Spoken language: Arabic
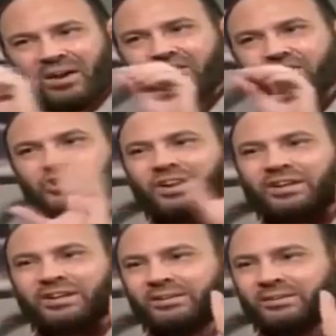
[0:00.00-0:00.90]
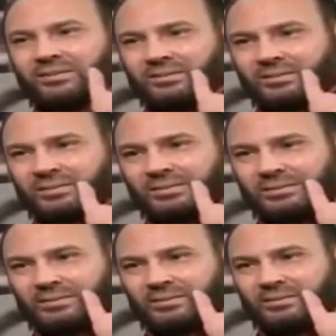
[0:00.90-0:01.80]
الراقي الشرعي
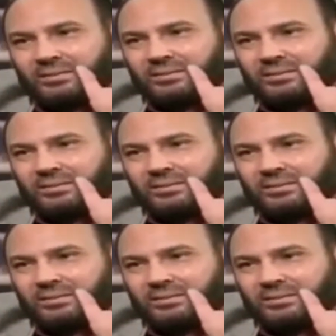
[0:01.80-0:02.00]
لا